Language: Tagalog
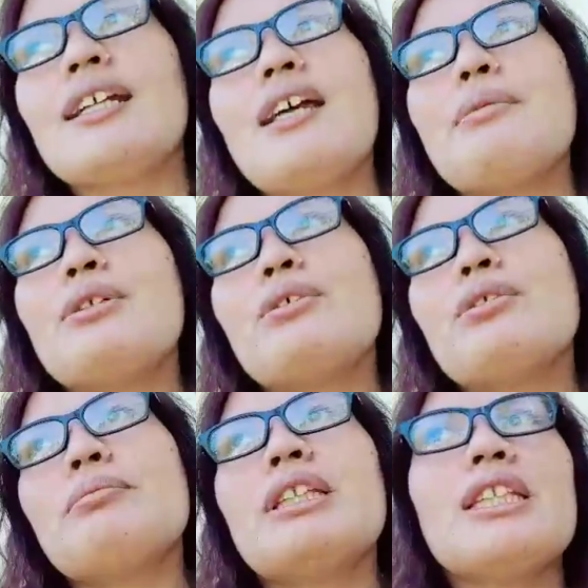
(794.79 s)
lang namin noon,
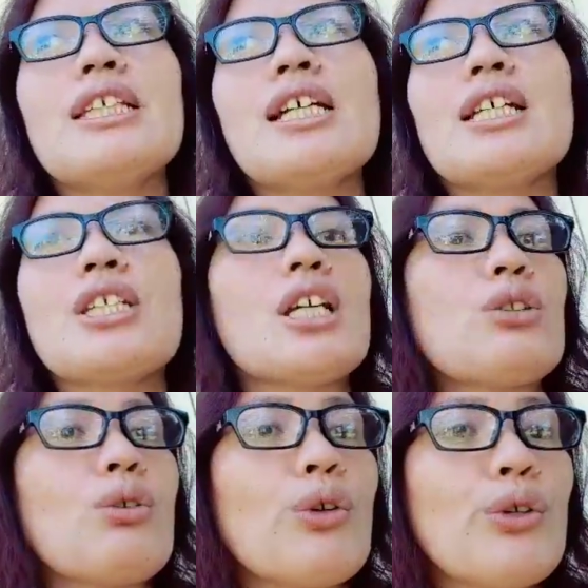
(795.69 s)
mantika at saka
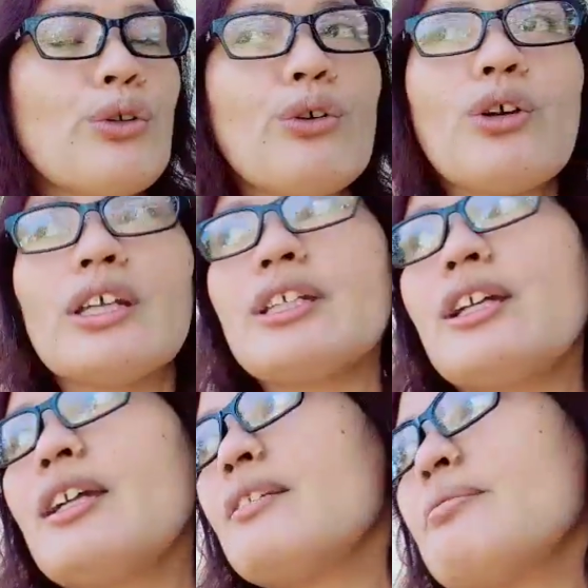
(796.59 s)
toyo.
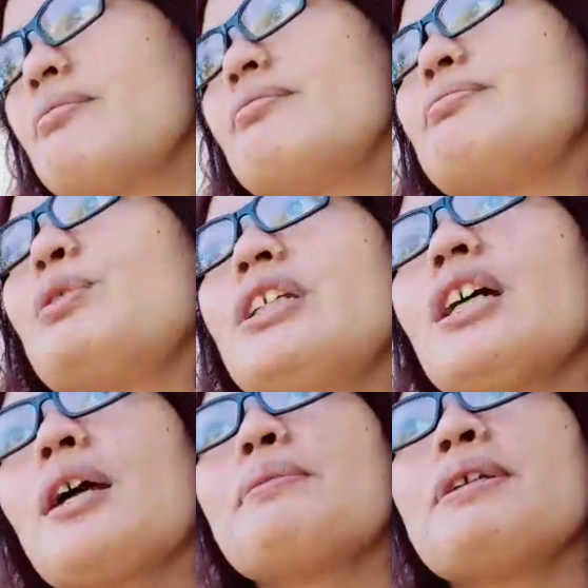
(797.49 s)
Ayan. Pwede
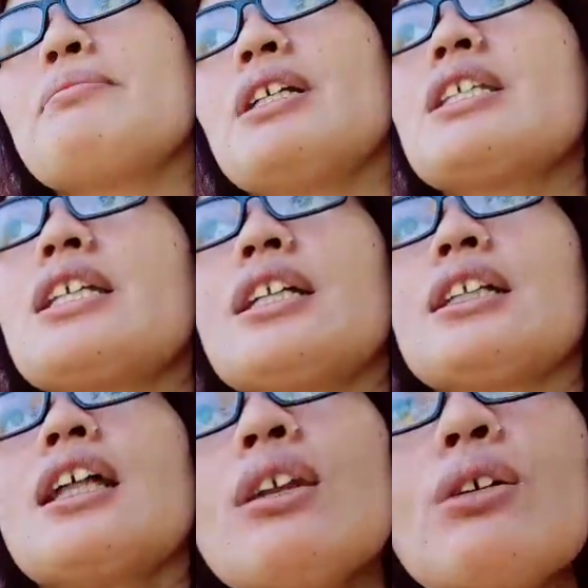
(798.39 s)
na kaming magisa ng
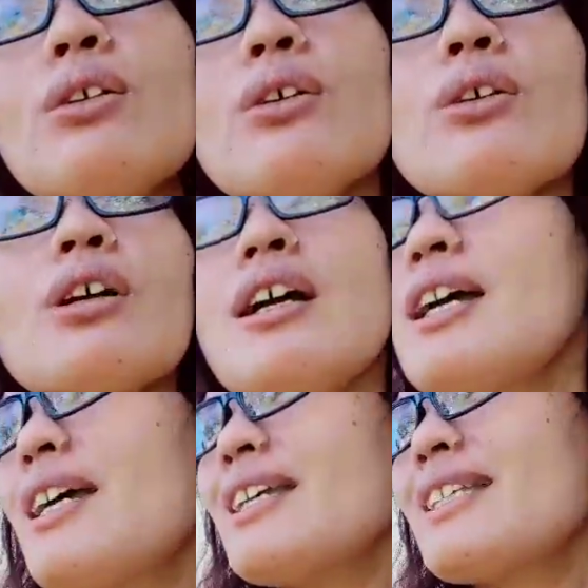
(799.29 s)
talong,
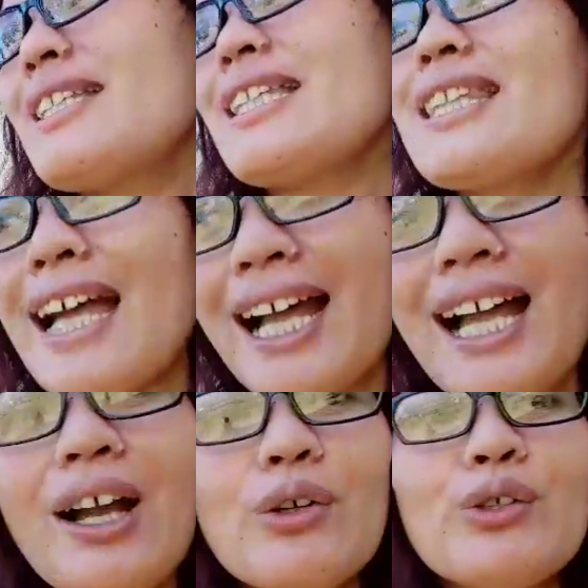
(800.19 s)

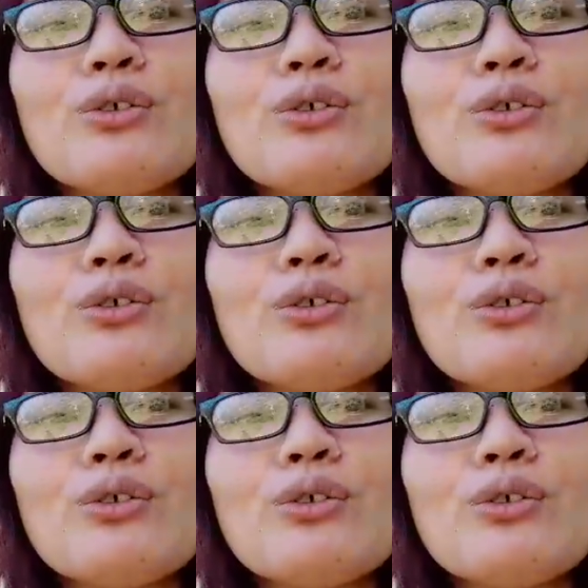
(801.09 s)
sitaw,